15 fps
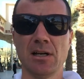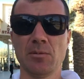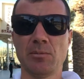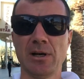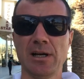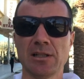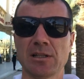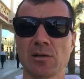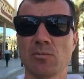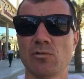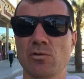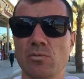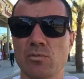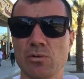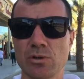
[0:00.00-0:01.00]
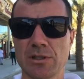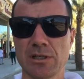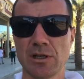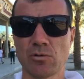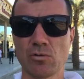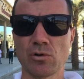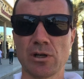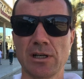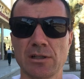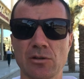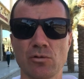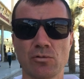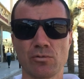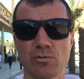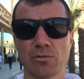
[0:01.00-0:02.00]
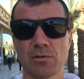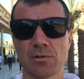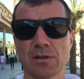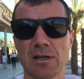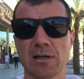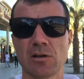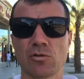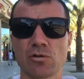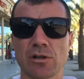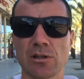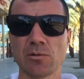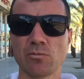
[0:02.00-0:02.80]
Поэтому будьте аккуратны. Ну, как аккуратно?